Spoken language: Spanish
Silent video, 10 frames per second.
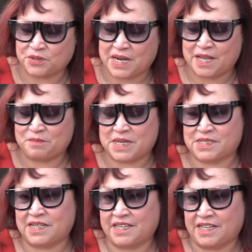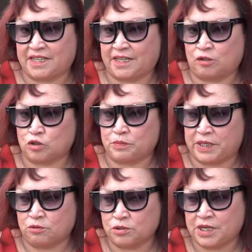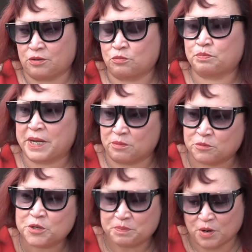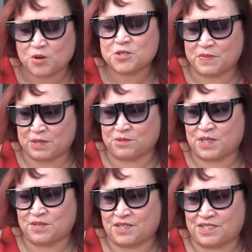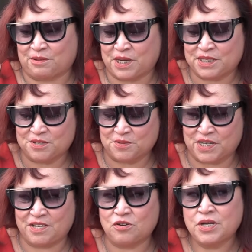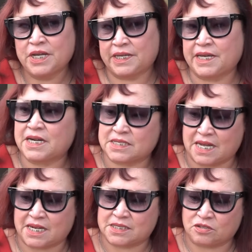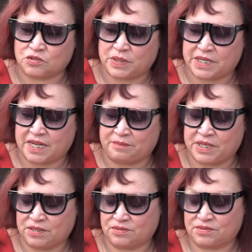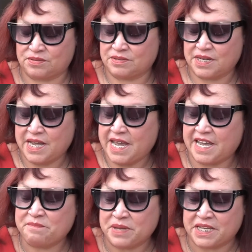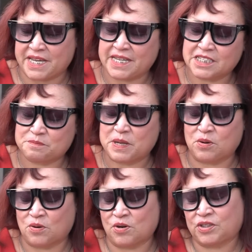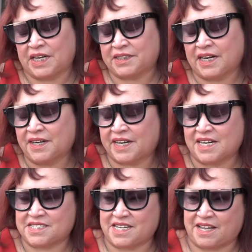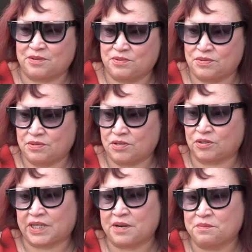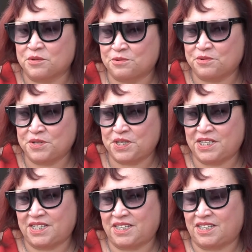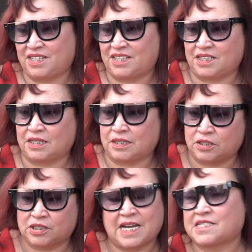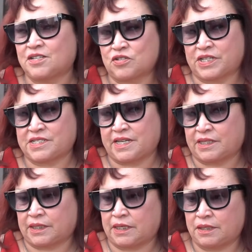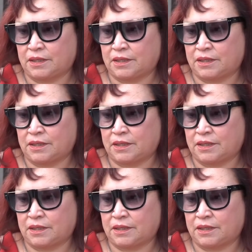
yo, nada más en, los menús, en, en muy pocos menús de los restaurantes, como le digo, y en las cajas de los medicamentos. En billetes, pero no lo traen tan realzado. Lo traen muy... casi no se siente.